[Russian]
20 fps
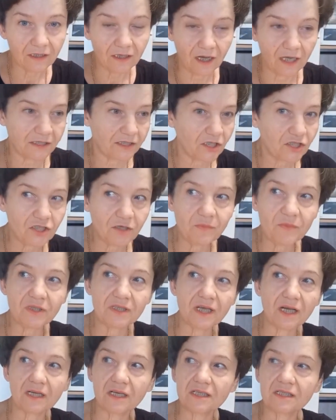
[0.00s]
А зачем мне
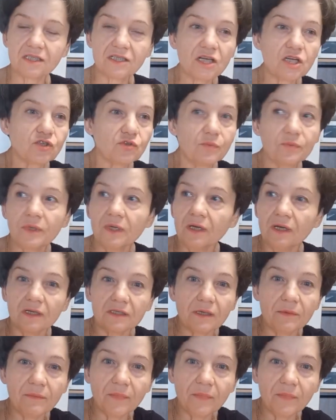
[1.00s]
та красота, чтобы там